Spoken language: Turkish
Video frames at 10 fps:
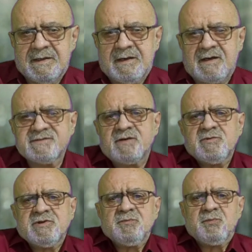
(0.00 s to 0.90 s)

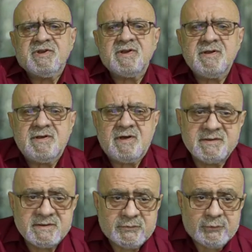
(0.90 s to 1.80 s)
Adamın biri
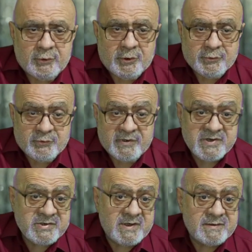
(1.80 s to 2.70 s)
anlatıyor,
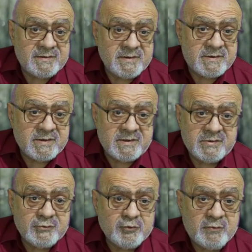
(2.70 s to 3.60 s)

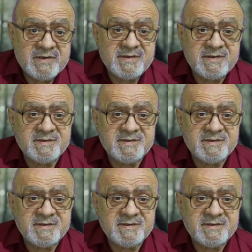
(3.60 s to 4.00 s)
yaşlandıkça cumartesi